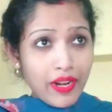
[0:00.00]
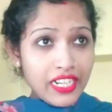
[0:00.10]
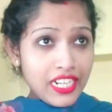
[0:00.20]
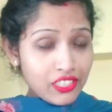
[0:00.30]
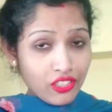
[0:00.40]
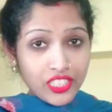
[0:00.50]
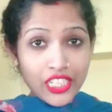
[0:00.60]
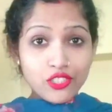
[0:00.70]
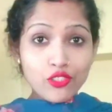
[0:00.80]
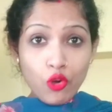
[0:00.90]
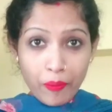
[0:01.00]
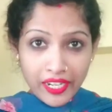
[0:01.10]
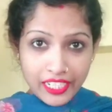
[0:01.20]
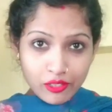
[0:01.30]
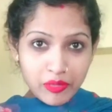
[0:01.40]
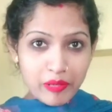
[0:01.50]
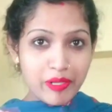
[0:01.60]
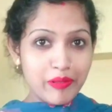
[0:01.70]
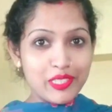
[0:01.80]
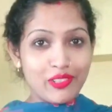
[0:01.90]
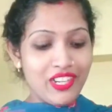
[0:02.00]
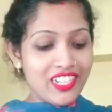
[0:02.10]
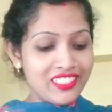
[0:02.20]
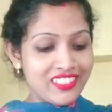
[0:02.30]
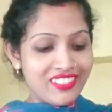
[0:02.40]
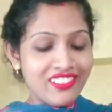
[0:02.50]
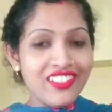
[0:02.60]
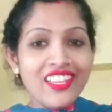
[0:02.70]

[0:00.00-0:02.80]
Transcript: ভারী লাগছিল যার জন্য খোপাটা একদম নেমে নেমে চলে আসছিল